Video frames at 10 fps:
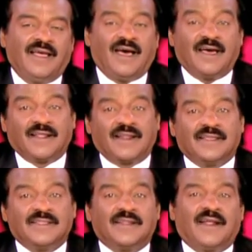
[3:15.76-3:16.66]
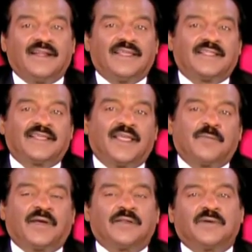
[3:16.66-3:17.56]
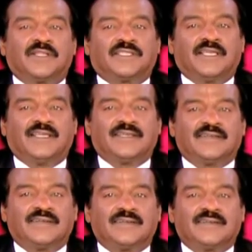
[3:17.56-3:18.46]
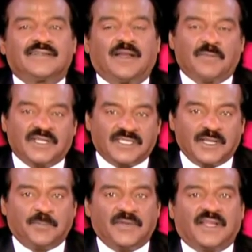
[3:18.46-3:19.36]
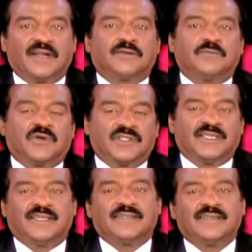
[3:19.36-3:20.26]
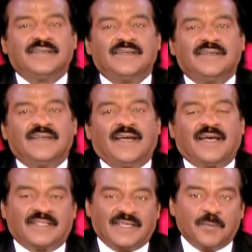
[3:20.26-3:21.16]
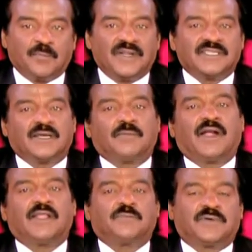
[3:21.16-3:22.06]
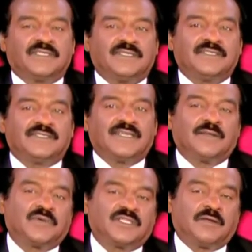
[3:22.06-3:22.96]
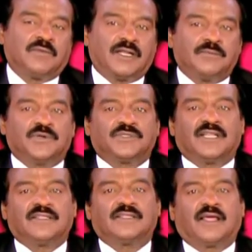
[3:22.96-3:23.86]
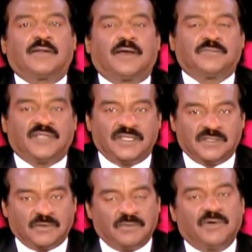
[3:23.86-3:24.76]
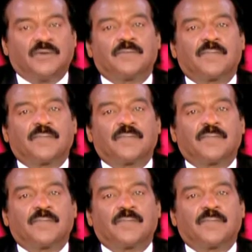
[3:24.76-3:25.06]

ஆனால் எதிராளி அதையே பயன்படுத்தி நம்மை திருப்பி கேட்கும் பொழுது அதை எப்படி சமாளிப்பது என்பது நம்ம அனுபவத்திலிருந்து தான் நாம் தெரிந்து கொள்வோம்